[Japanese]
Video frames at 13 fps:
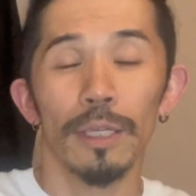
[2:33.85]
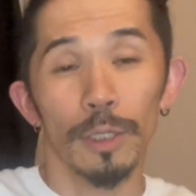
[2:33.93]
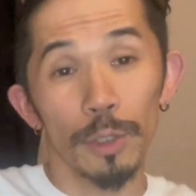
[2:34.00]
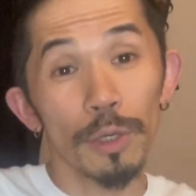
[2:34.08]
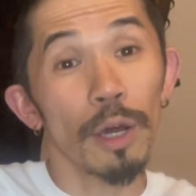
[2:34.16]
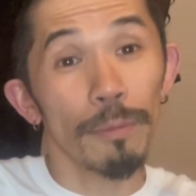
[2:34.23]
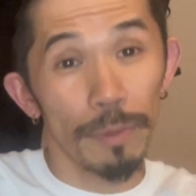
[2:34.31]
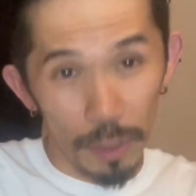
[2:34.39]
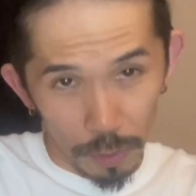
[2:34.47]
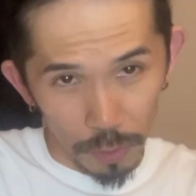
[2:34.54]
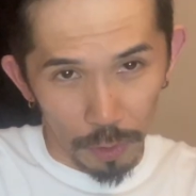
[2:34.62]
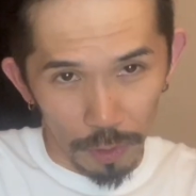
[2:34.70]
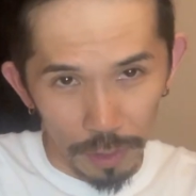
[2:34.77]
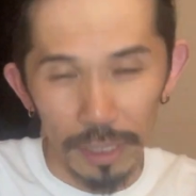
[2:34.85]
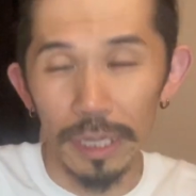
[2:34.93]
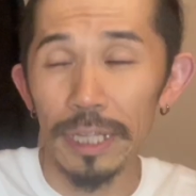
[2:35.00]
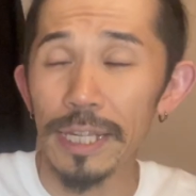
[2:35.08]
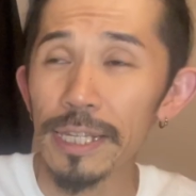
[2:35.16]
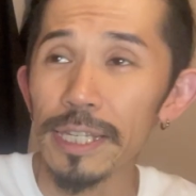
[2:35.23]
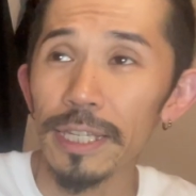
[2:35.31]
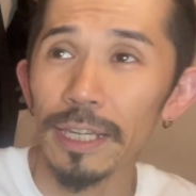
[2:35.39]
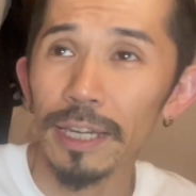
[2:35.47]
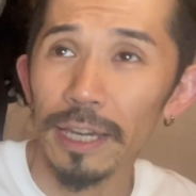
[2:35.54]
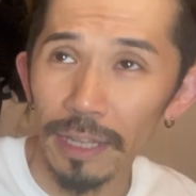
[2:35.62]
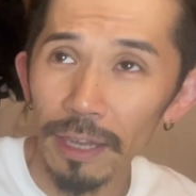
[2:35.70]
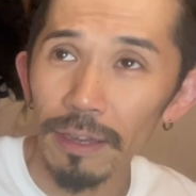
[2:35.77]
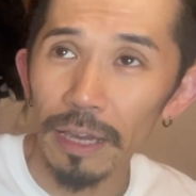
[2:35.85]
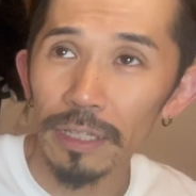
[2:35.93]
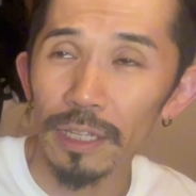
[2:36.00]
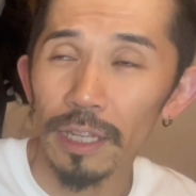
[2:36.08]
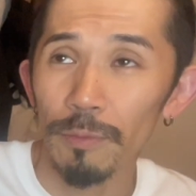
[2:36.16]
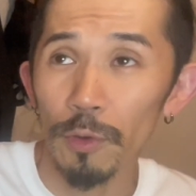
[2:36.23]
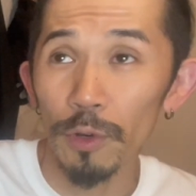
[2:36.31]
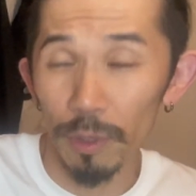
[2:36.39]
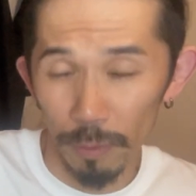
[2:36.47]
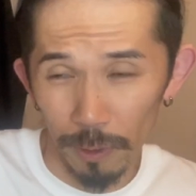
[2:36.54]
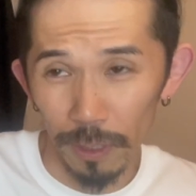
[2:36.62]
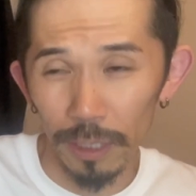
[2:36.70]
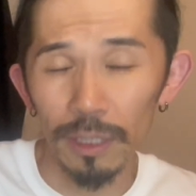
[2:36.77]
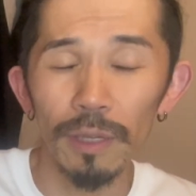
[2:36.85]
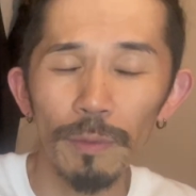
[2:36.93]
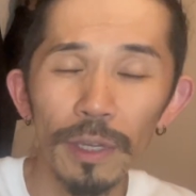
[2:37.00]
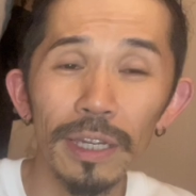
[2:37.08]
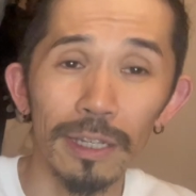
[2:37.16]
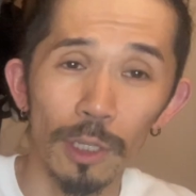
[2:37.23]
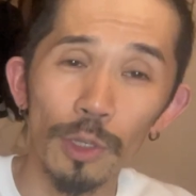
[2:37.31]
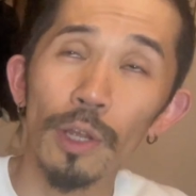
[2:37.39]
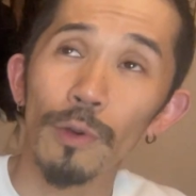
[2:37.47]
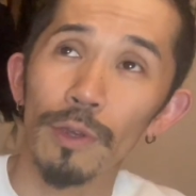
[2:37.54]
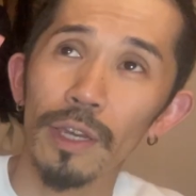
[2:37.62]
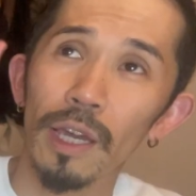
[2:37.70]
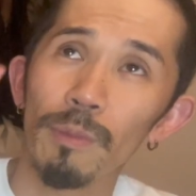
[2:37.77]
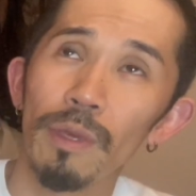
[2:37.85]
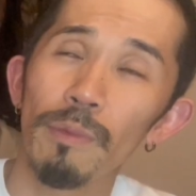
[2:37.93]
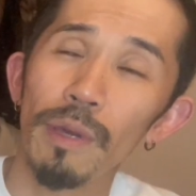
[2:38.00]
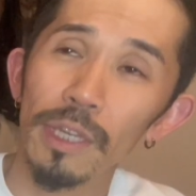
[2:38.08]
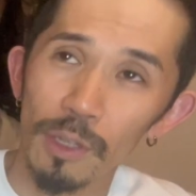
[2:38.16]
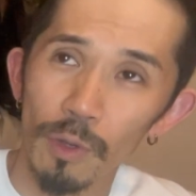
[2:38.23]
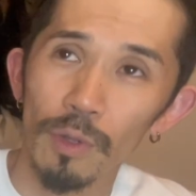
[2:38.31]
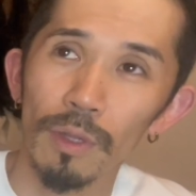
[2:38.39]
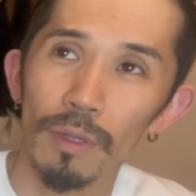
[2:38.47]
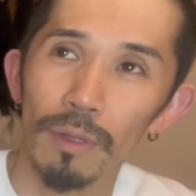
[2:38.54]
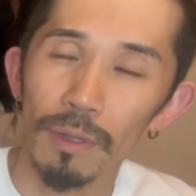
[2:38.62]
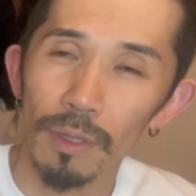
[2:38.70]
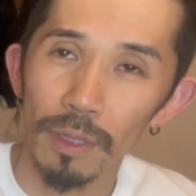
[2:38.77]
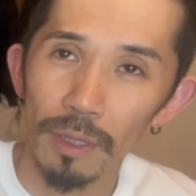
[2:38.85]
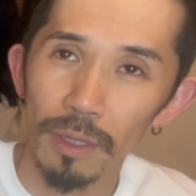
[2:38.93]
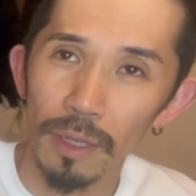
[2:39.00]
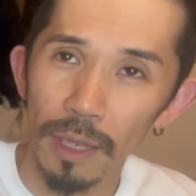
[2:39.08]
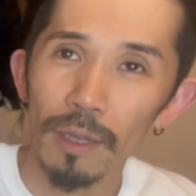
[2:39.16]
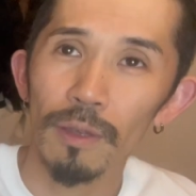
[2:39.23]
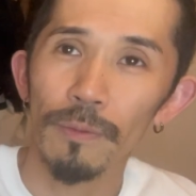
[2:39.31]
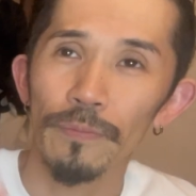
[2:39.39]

空を見ようと一日に一回ね、朝でも夜でも、いつでもいいから空を一回見ましょう。ね。